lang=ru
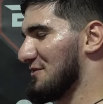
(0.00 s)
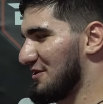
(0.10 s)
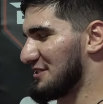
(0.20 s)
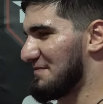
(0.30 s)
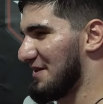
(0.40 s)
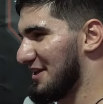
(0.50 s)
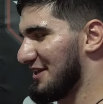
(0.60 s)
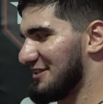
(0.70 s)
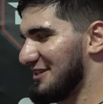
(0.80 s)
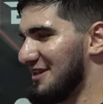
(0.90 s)
своего
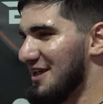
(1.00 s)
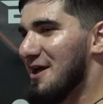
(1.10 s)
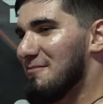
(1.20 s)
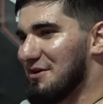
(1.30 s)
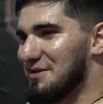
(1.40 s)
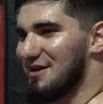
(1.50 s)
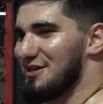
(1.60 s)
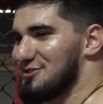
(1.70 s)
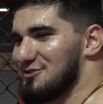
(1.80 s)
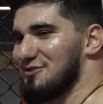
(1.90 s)
соперника, ты
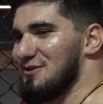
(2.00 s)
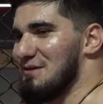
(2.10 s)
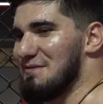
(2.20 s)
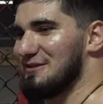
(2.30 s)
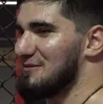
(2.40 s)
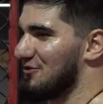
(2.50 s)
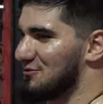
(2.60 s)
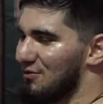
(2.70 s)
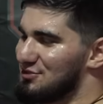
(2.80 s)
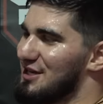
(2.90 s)
понимаешь, что в любой момент ты можешь
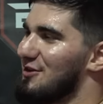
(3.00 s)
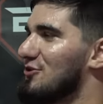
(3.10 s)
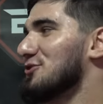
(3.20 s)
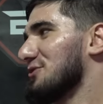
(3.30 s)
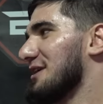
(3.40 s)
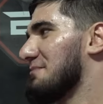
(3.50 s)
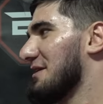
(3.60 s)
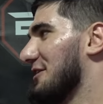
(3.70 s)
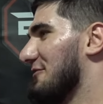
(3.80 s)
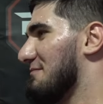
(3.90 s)
получить хороший удар по
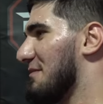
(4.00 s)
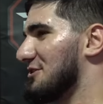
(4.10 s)
голове, по